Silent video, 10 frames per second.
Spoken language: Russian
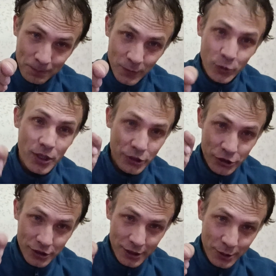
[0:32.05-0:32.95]
Урал
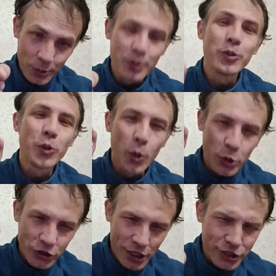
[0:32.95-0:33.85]
4-0.
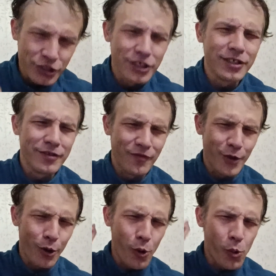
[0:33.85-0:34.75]
Тоже они шли
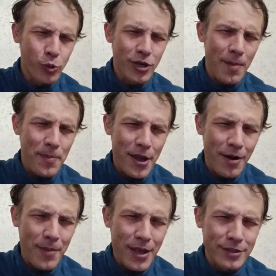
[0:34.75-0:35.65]
вверху на
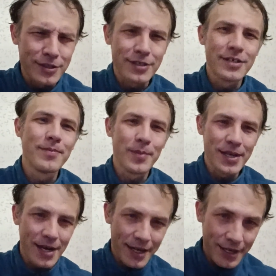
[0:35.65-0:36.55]
первом месте.
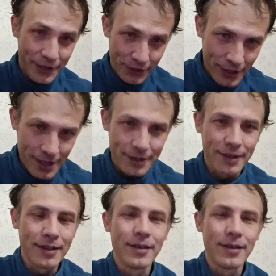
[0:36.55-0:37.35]
Приехали крылья.